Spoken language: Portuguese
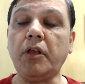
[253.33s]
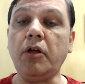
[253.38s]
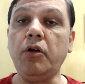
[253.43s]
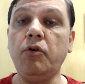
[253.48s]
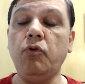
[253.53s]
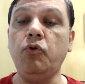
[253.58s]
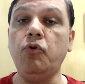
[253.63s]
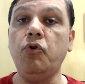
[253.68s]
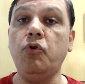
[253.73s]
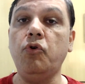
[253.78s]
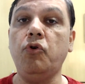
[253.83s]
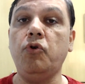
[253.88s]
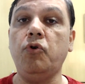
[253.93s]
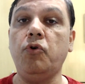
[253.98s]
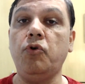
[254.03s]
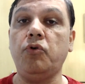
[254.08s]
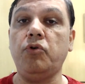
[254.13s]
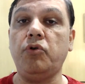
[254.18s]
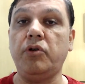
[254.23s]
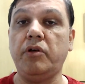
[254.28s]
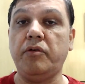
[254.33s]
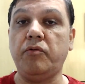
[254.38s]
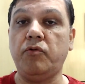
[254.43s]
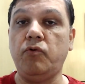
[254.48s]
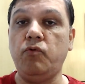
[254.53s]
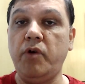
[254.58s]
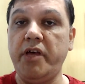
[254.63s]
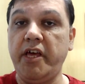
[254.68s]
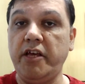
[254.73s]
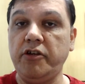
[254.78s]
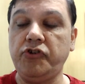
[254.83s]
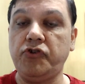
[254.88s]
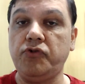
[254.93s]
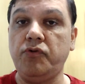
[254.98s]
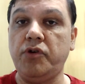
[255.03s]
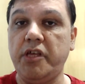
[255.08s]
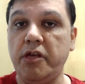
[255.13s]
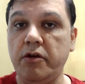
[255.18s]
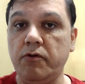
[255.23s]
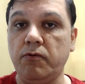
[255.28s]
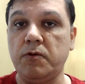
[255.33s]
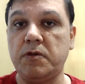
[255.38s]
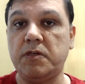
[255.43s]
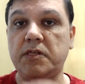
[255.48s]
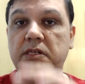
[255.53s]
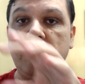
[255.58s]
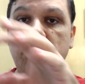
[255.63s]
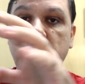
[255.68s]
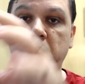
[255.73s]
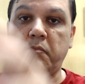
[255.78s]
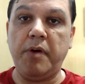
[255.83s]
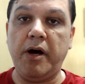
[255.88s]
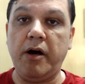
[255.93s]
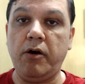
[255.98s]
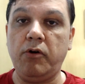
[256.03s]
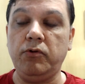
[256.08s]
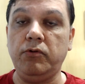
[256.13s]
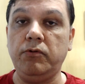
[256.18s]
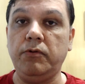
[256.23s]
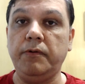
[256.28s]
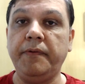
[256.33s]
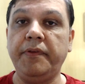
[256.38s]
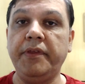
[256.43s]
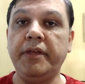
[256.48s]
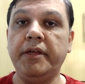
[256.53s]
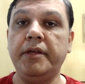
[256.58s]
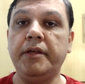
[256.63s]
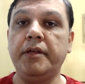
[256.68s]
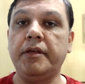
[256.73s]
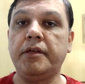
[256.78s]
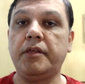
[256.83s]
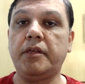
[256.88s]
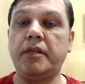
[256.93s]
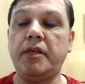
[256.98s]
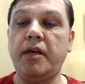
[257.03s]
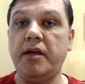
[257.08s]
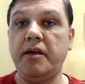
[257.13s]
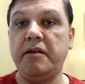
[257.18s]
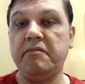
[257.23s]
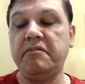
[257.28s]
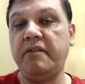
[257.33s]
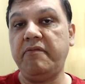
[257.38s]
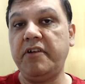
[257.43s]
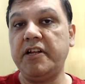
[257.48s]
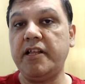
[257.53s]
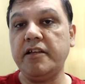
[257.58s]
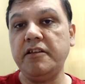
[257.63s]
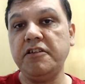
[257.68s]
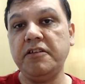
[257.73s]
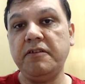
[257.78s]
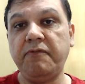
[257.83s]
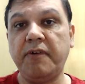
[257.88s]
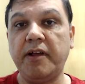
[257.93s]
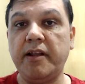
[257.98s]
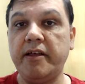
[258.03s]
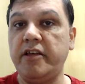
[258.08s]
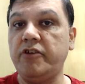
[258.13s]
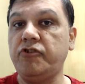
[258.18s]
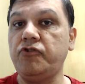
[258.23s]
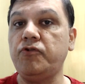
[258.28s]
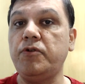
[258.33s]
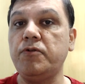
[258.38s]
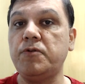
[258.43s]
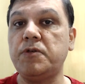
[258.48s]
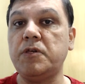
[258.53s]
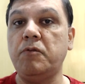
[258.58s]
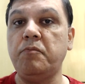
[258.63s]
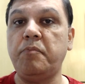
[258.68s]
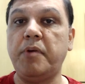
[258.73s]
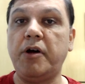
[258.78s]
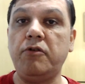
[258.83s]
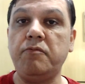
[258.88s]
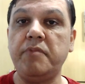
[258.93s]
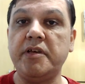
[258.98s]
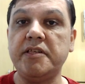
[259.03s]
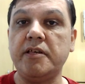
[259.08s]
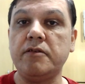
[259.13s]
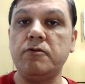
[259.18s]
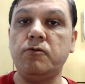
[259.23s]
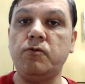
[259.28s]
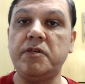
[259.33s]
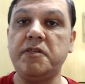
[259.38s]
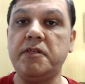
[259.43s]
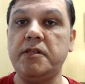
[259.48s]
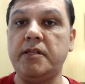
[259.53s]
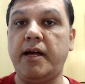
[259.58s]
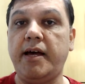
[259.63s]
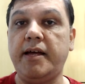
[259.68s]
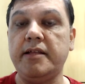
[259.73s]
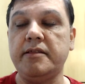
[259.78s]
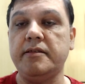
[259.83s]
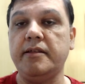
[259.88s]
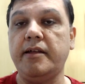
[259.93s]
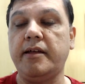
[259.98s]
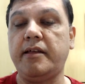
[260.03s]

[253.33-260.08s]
o, o eixo Rio-São Paulo, que é, na verdade se fala eixo Rio-São Paulo, mas é as duas cidades, né?